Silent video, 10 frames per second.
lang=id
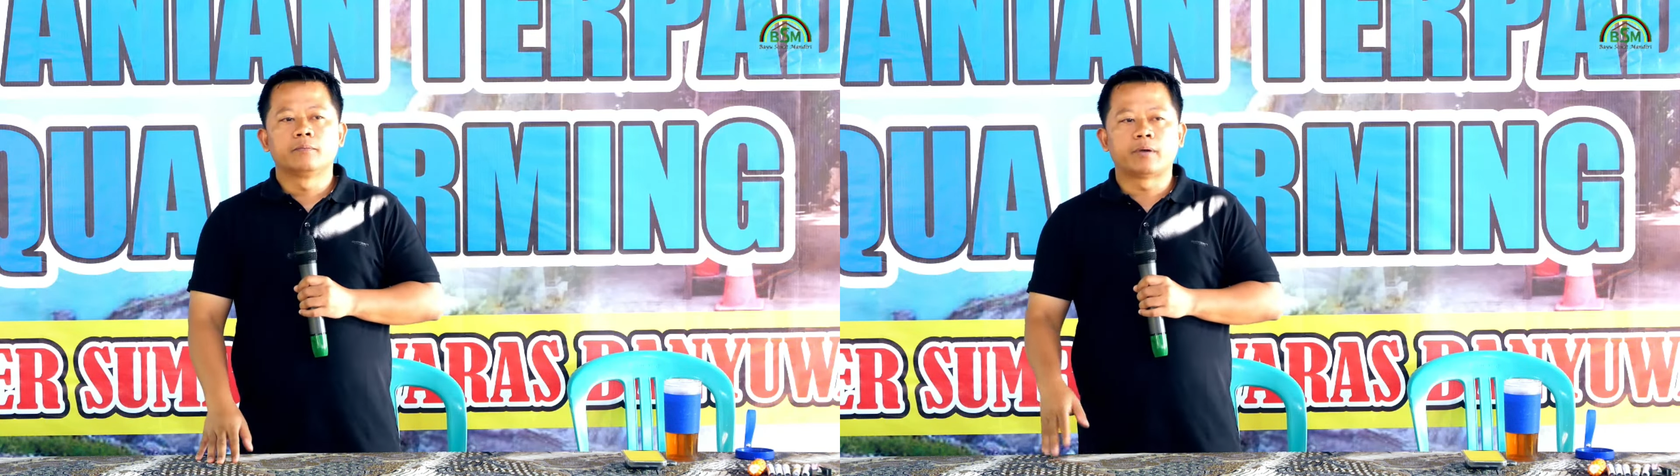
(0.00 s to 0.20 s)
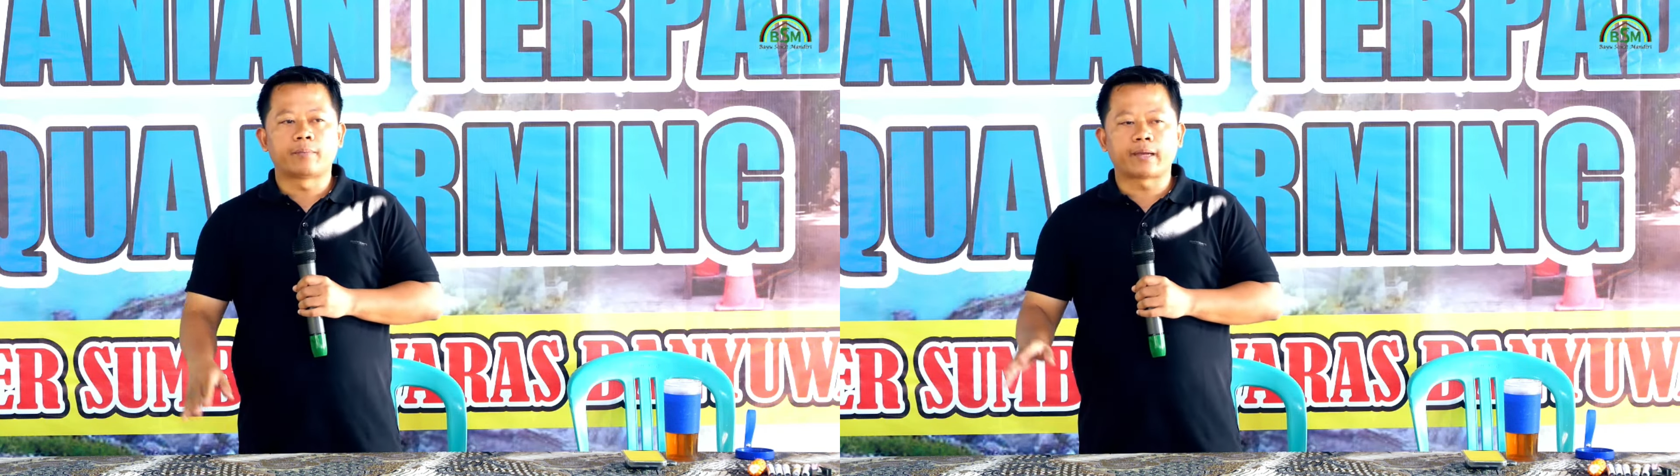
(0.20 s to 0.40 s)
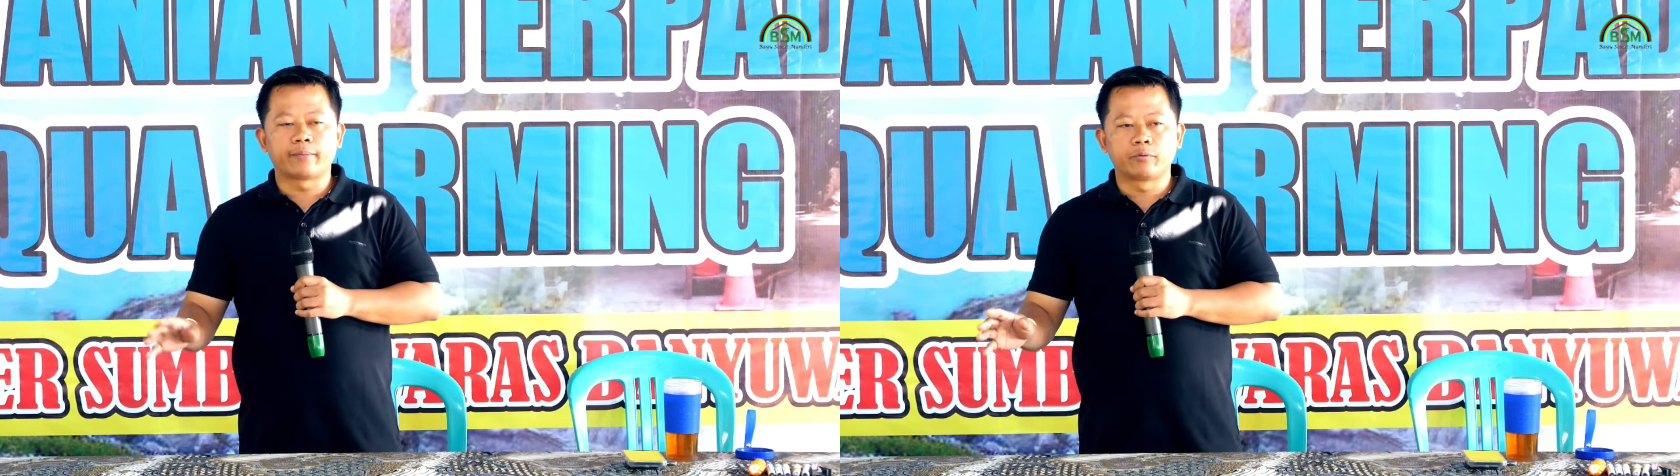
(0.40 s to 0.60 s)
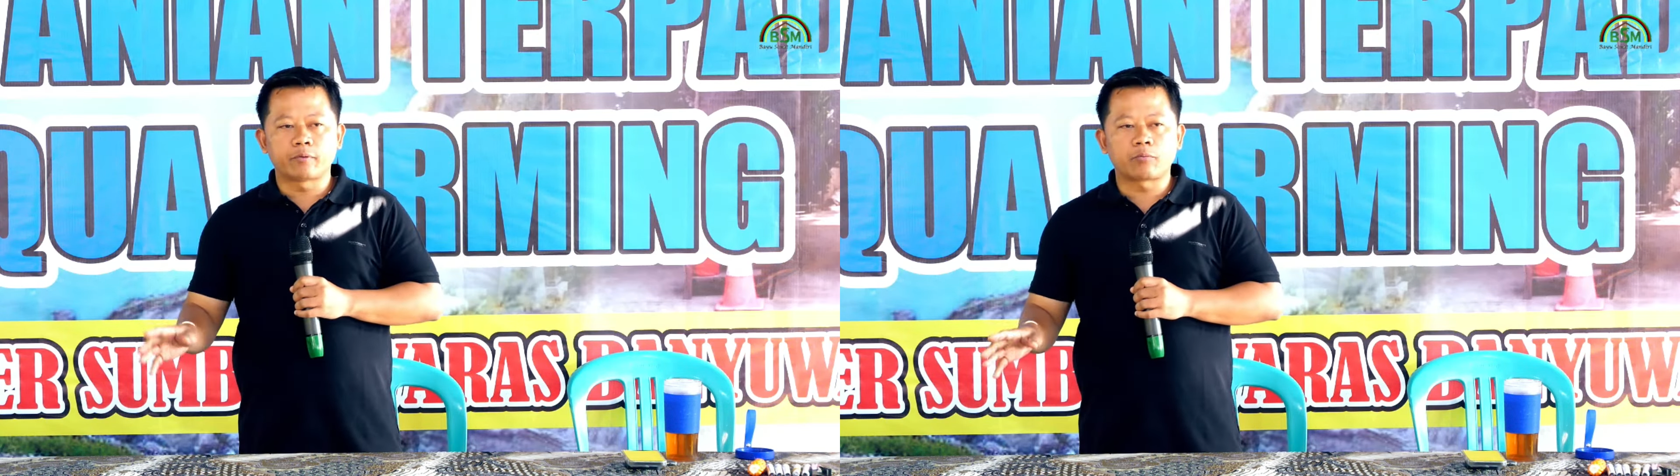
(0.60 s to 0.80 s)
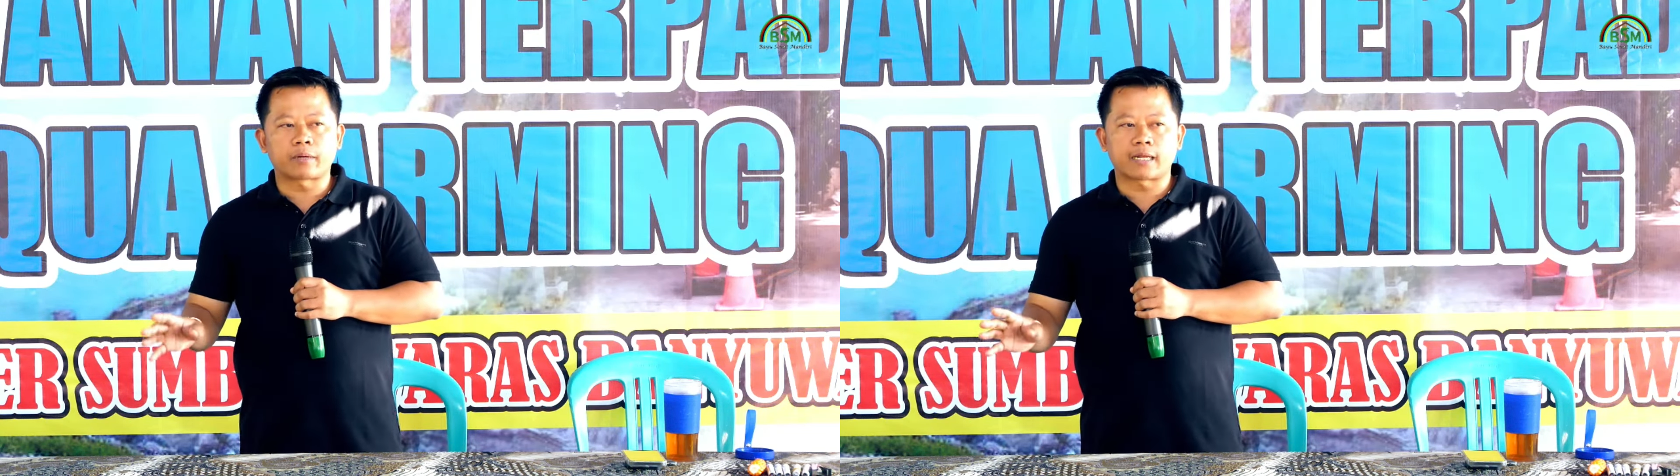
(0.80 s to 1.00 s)
Bapak Ibu
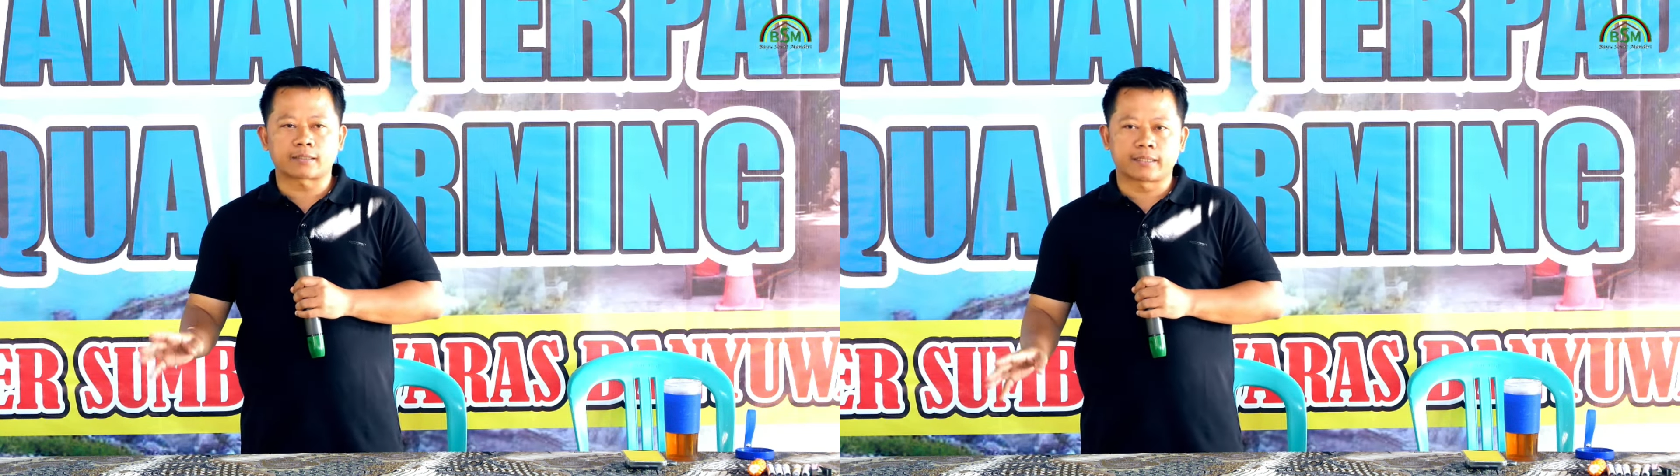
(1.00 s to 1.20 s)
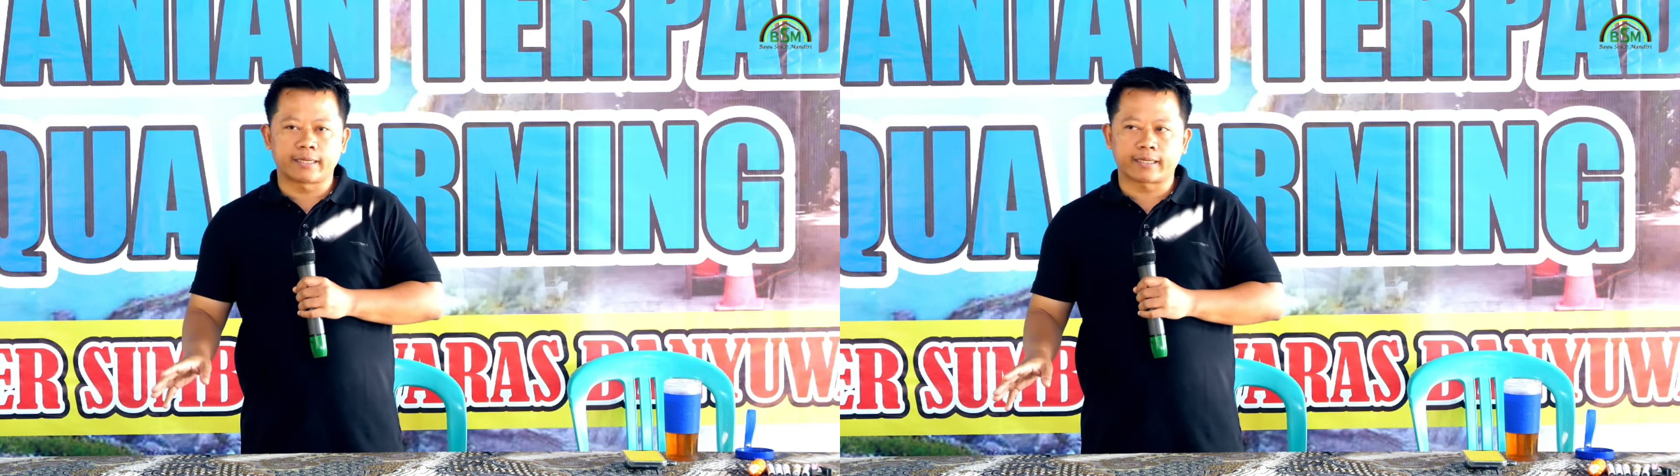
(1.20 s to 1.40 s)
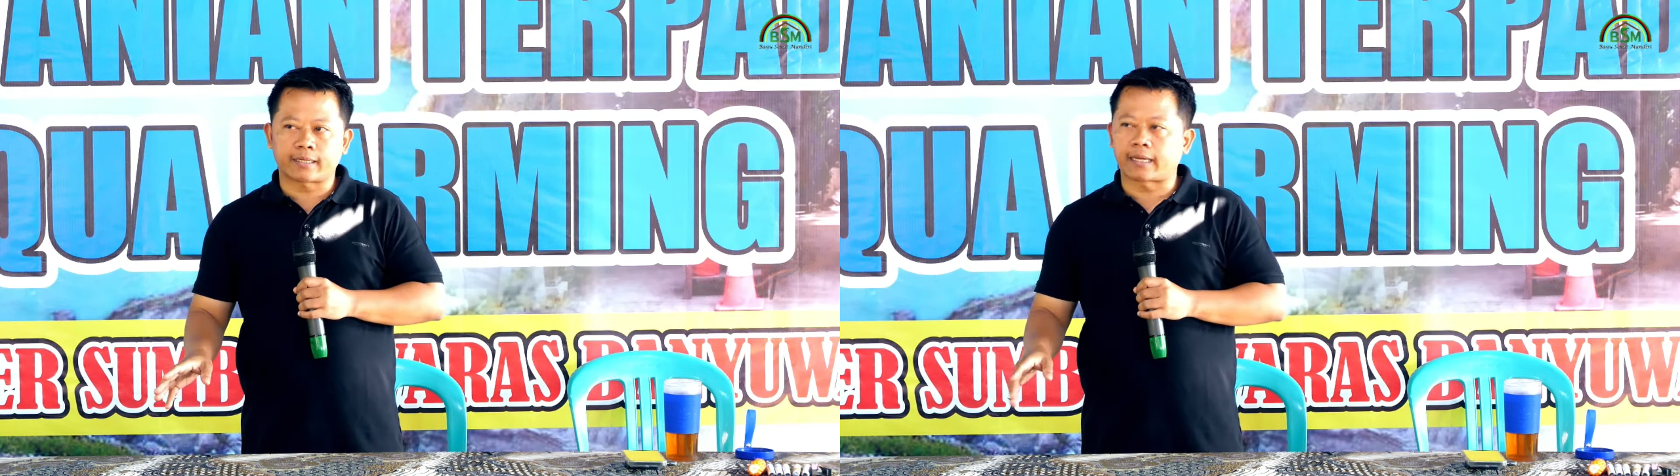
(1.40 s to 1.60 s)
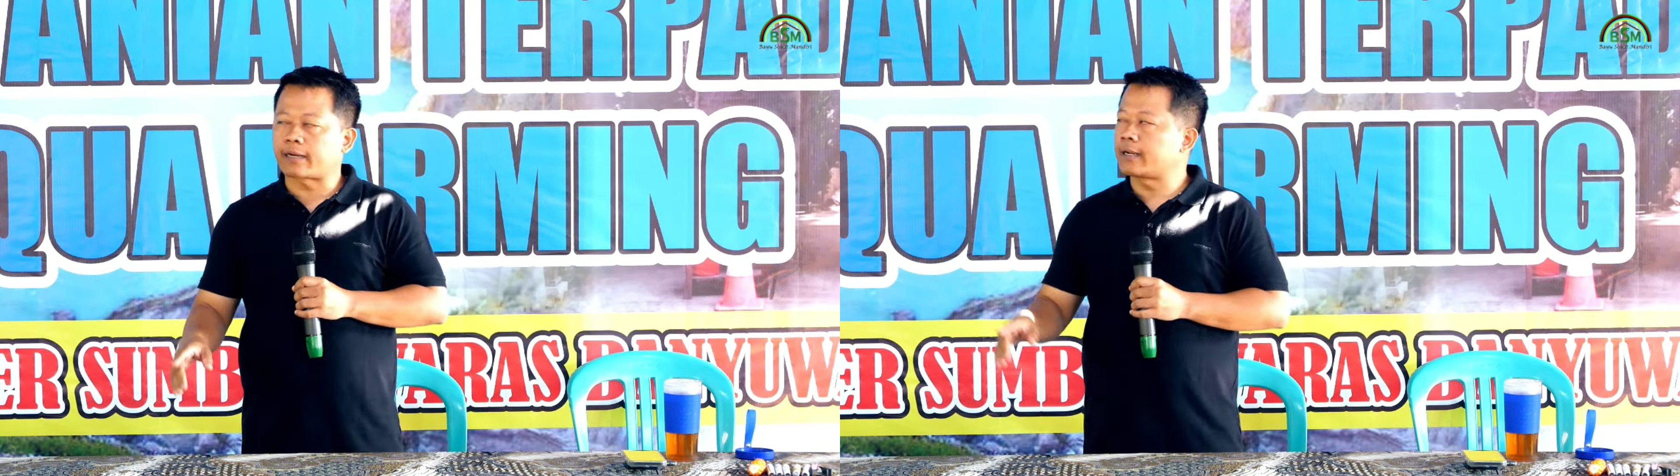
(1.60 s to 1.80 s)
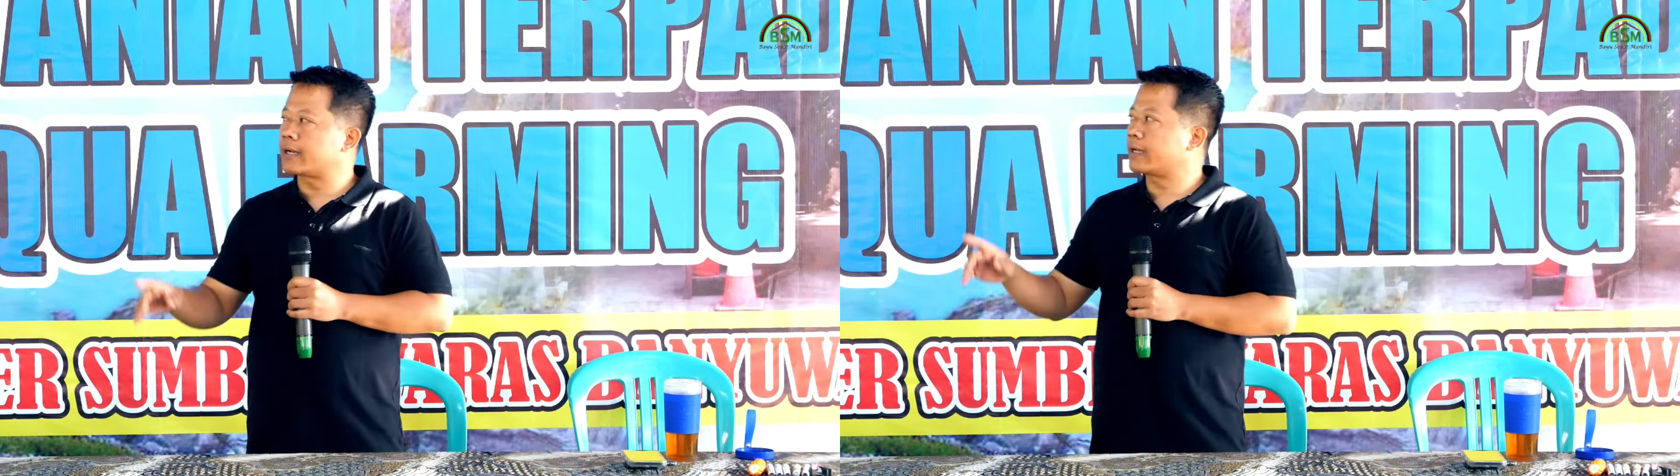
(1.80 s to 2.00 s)
mau praktek
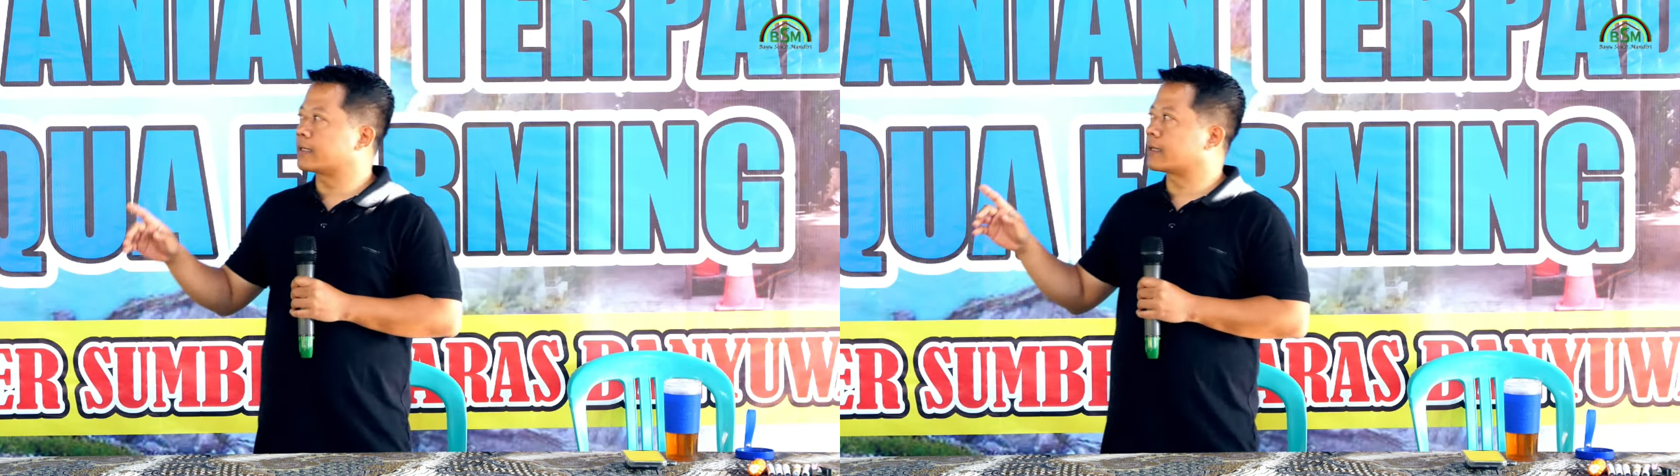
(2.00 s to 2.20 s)
karena kan